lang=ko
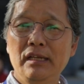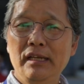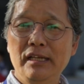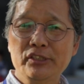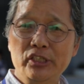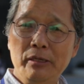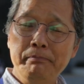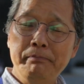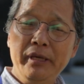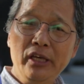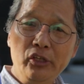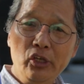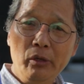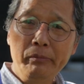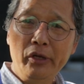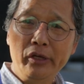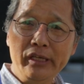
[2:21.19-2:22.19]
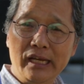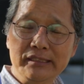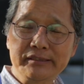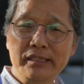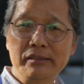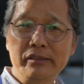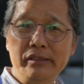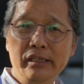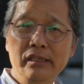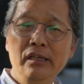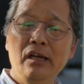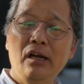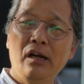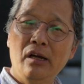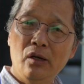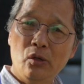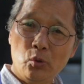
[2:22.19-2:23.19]
그래서 한 100여 명의 학생들이
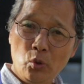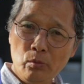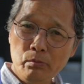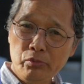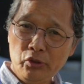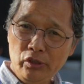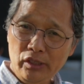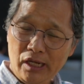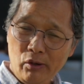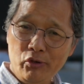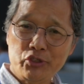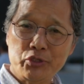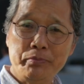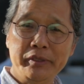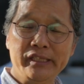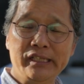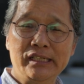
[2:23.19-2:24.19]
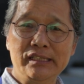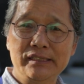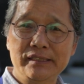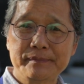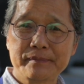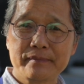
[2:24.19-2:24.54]
아, 공부를 하고 있습니다.